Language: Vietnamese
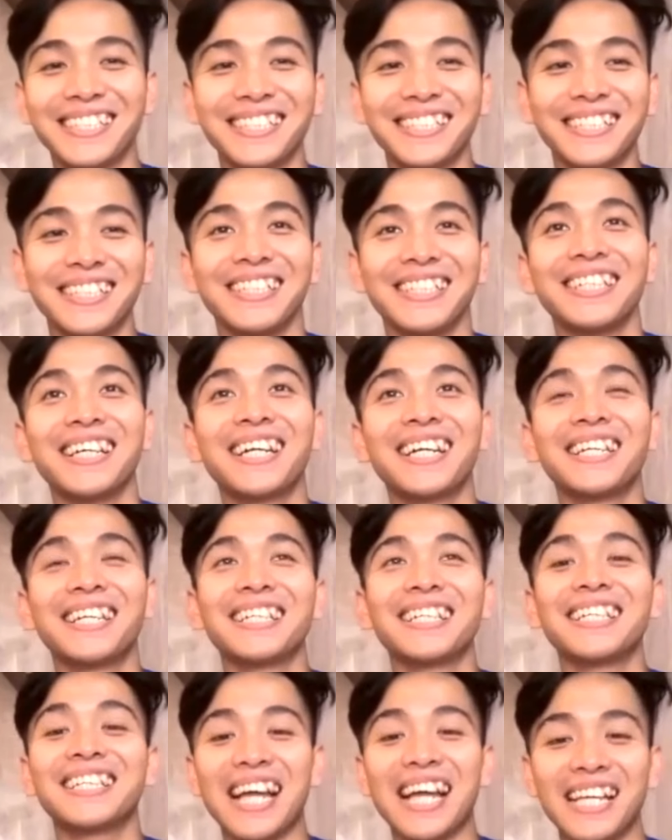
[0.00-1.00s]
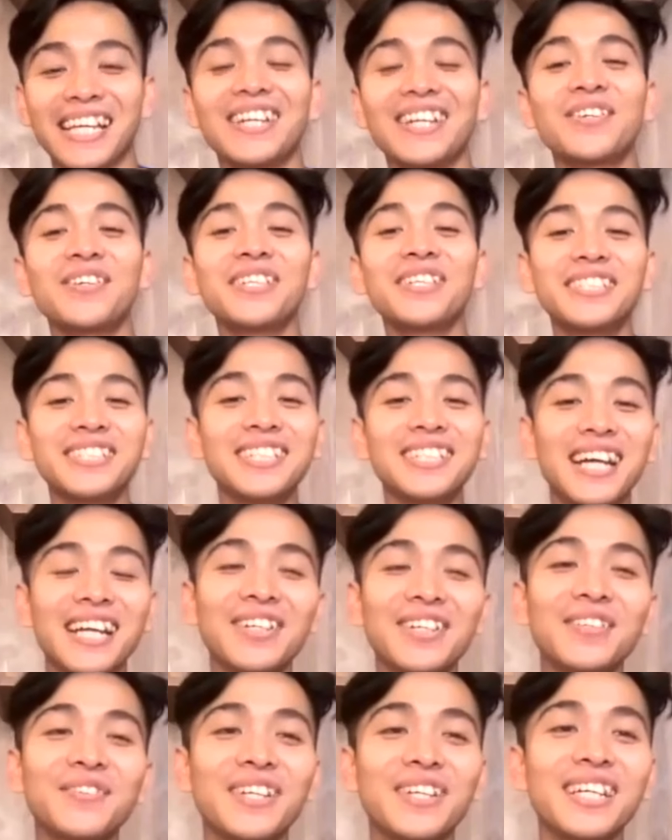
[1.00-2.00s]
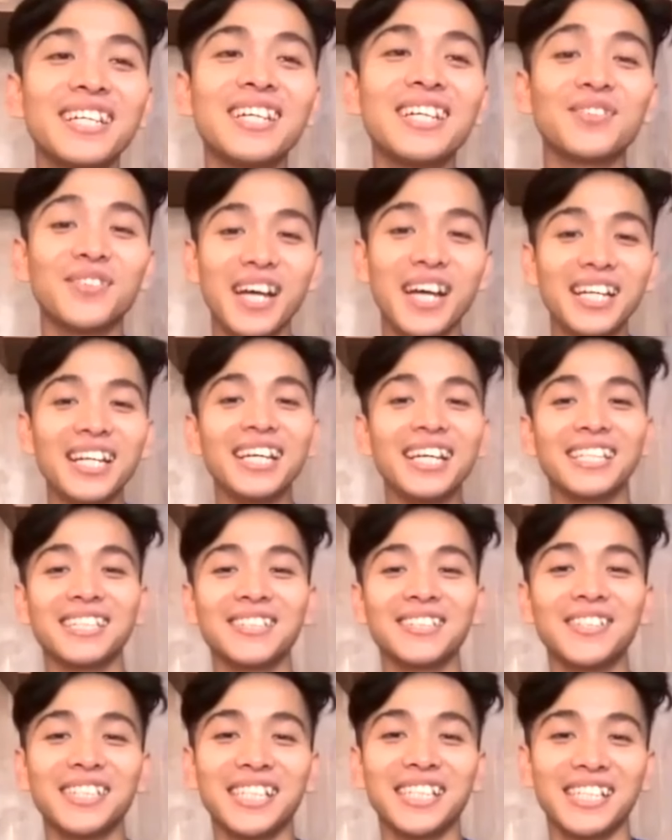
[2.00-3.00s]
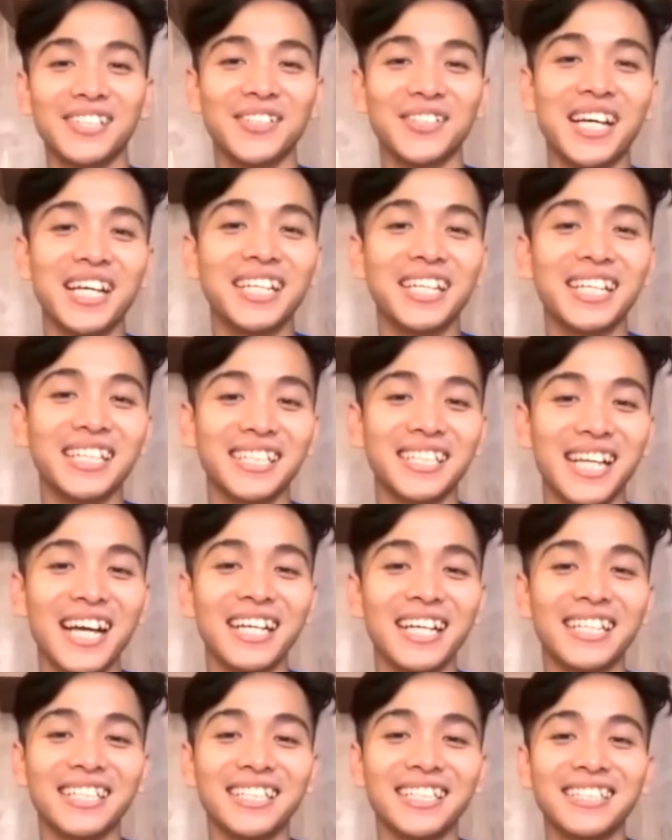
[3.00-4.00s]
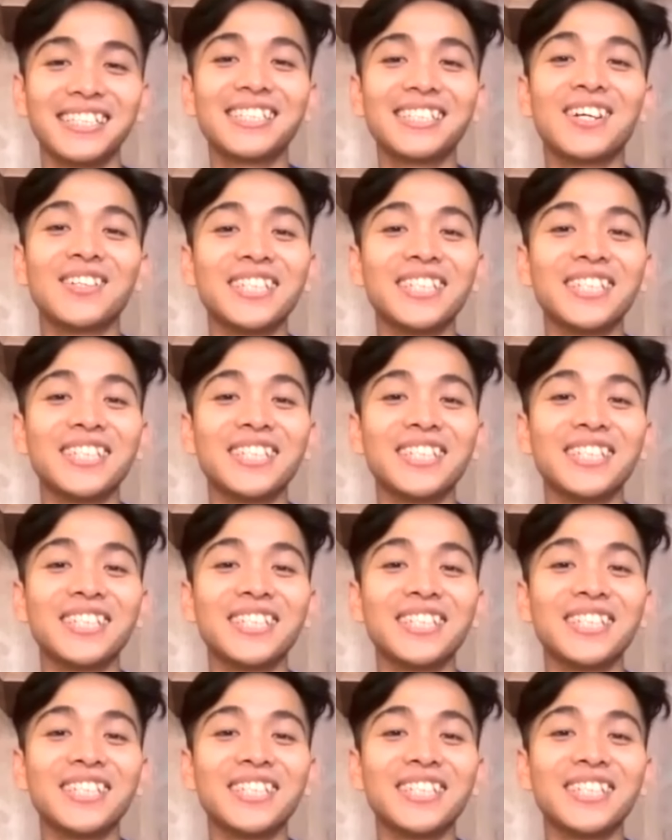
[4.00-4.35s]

uh, hiện tại thì Henry chưa Henry vẫn đang độc thân ạ cho tình trạng độc thân ạ à, chưa có gia